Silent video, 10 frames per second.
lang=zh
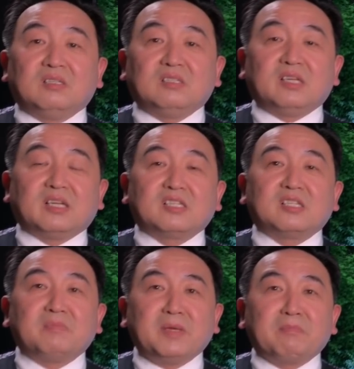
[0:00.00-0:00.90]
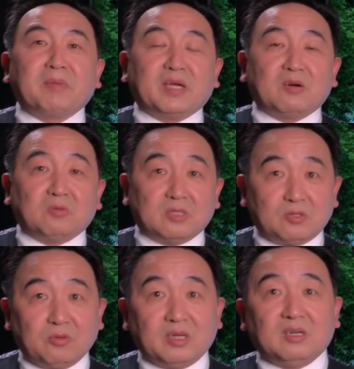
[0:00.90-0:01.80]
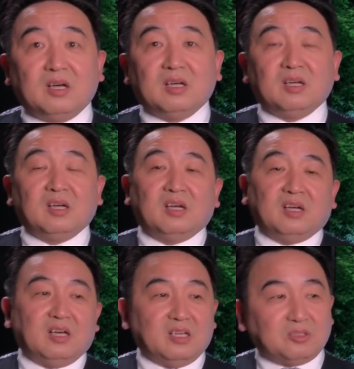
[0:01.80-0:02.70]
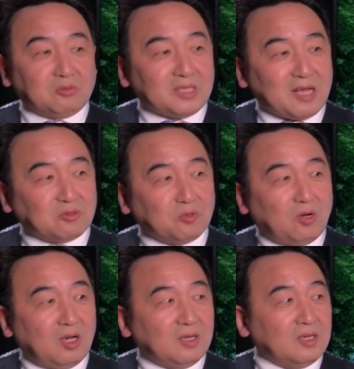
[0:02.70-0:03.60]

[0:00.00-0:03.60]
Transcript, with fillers: 是这个生命背后的罪恶，呃，就像说，